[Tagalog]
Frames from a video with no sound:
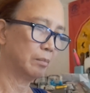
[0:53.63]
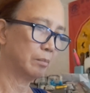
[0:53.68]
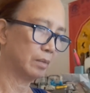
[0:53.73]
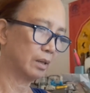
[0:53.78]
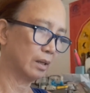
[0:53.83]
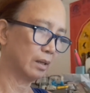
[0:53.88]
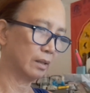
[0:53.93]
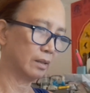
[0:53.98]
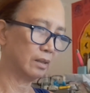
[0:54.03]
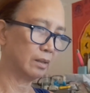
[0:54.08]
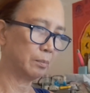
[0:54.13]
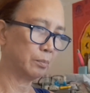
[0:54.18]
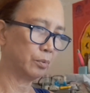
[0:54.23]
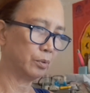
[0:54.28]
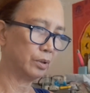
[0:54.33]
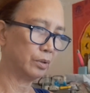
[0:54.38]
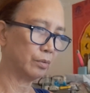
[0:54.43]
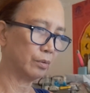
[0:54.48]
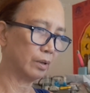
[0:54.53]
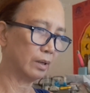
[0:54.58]
maganda po
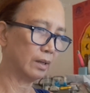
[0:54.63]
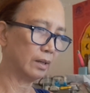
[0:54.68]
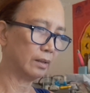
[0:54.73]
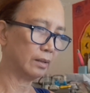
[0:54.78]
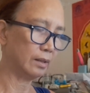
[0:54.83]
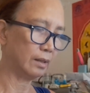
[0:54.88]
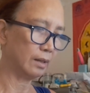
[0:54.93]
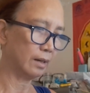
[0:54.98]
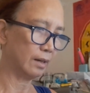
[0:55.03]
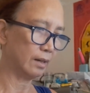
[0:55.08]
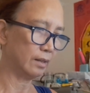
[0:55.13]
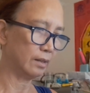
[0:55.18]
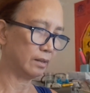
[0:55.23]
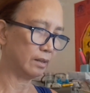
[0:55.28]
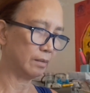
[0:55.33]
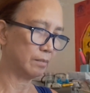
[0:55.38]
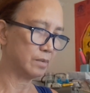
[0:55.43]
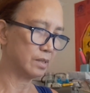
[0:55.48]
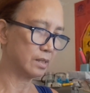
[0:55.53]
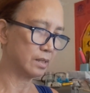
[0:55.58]
itong ating
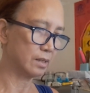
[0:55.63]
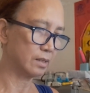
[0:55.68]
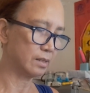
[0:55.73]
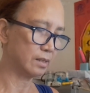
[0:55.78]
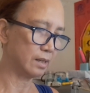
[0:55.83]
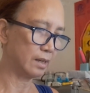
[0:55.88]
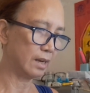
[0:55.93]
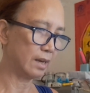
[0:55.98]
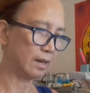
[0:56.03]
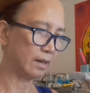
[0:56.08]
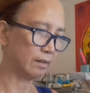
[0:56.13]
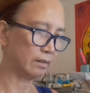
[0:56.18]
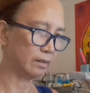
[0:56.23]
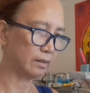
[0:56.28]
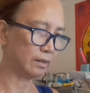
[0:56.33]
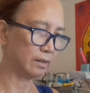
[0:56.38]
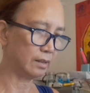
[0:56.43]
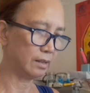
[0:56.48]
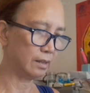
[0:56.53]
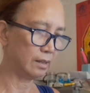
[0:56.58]
items kasi
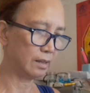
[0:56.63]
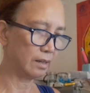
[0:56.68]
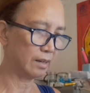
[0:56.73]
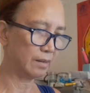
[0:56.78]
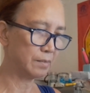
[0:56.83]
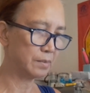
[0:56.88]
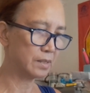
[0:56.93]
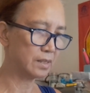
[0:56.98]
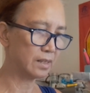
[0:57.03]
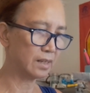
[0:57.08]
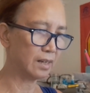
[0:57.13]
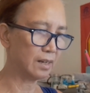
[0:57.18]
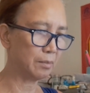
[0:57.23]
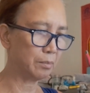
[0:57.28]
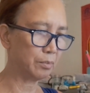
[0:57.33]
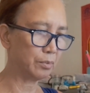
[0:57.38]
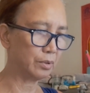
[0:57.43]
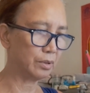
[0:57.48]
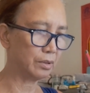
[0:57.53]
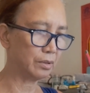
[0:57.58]
healthy lifestyle
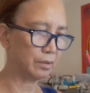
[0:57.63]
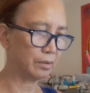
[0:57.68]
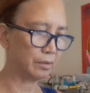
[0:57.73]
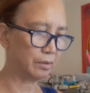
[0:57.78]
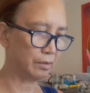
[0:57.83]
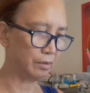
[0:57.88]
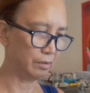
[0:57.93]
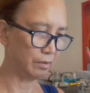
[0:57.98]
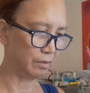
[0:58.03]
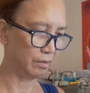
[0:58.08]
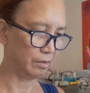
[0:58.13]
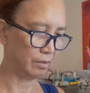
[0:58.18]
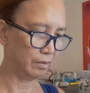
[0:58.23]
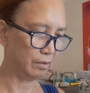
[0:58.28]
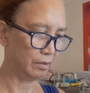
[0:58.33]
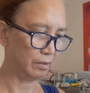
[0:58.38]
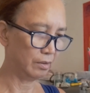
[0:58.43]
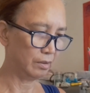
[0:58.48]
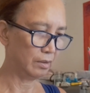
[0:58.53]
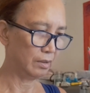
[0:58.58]
po ito
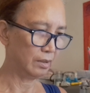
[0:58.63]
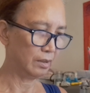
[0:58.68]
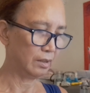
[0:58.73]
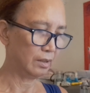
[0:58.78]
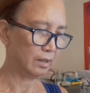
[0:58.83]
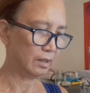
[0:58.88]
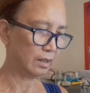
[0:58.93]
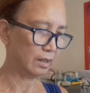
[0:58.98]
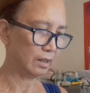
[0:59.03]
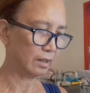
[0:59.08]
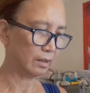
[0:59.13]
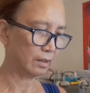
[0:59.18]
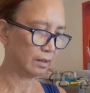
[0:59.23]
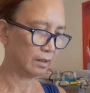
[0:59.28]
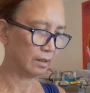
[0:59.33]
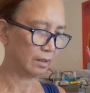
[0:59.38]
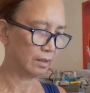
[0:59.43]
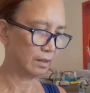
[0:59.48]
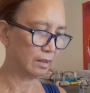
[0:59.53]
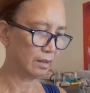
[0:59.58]
at
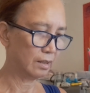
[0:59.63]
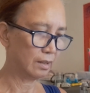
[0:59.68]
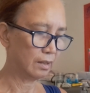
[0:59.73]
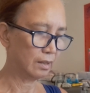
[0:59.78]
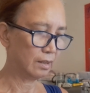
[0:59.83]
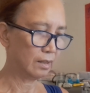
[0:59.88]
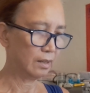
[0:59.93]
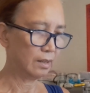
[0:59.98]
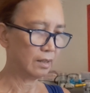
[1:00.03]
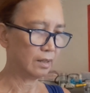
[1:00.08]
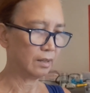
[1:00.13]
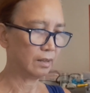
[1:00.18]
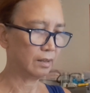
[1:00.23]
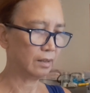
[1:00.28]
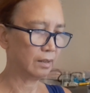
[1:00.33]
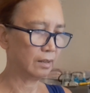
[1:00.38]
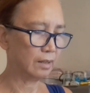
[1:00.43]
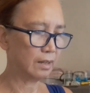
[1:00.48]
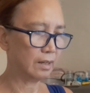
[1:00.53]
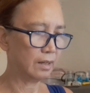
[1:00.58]
ang
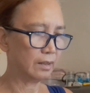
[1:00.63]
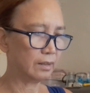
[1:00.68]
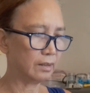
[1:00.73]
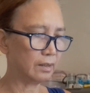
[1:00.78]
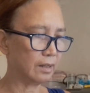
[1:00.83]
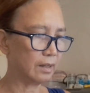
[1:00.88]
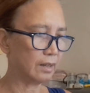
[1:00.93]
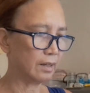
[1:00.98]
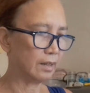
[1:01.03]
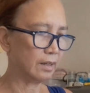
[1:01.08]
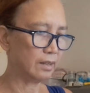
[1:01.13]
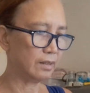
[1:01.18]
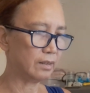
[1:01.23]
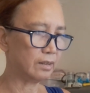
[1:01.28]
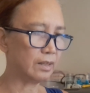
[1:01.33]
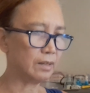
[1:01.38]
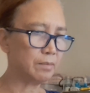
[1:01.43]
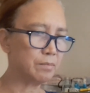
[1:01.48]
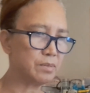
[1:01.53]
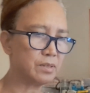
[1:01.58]
ating
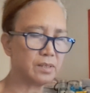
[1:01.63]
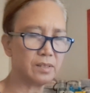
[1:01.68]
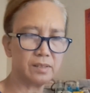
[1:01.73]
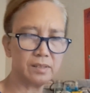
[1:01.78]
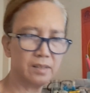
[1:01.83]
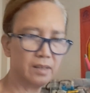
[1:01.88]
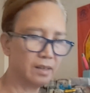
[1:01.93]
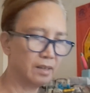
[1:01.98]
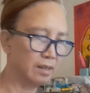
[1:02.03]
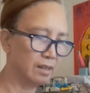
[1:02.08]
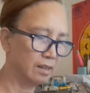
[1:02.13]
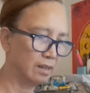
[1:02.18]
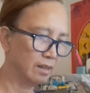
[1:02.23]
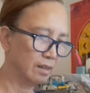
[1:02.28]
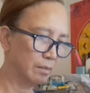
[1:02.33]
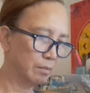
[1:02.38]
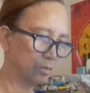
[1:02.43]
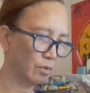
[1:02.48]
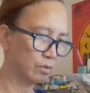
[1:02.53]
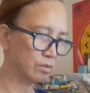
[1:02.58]
items.
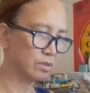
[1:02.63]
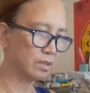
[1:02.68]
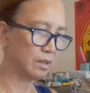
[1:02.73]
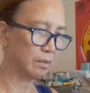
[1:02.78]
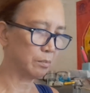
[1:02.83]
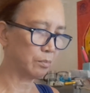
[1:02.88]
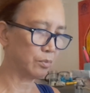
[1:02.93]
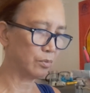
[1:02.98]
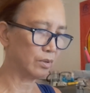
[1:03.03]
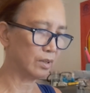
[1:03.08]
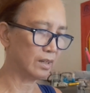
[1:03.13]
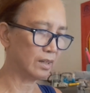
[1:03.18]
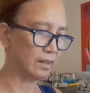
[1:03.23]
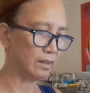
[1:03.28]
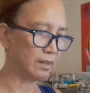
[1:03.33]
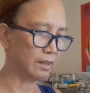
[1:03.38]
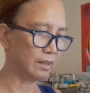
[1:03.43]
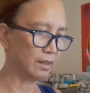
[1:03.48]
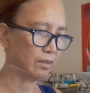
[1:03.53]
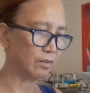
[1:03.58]
Buksan po
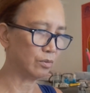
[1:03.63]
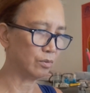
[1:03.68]
natin